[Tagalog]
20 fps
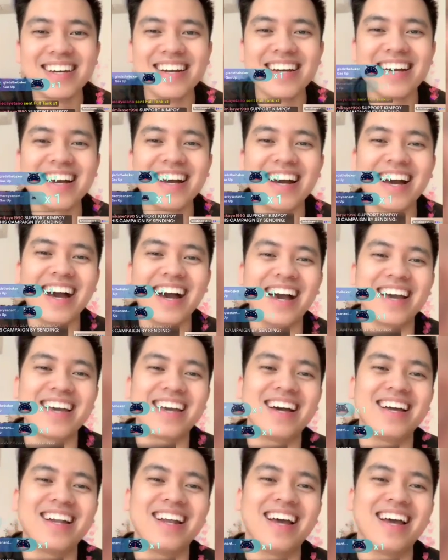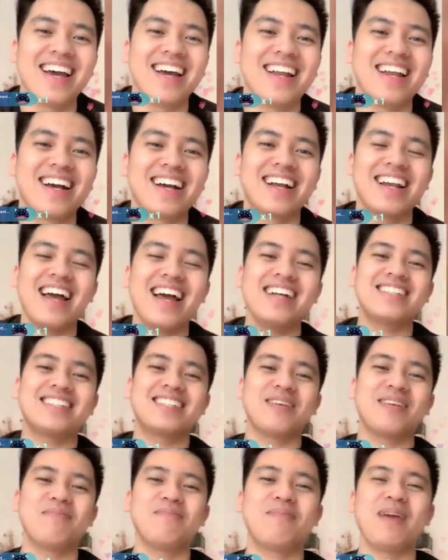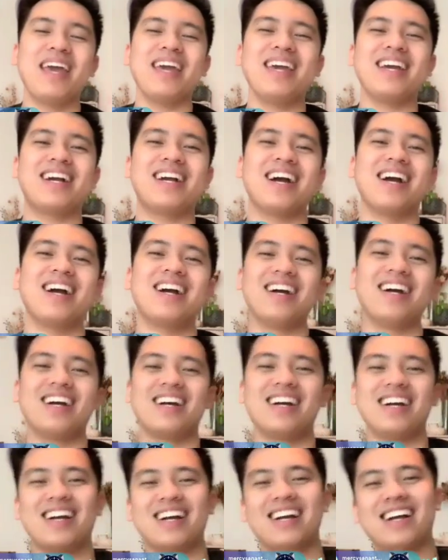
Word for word: Ayan, ayan. head! Anghit! head!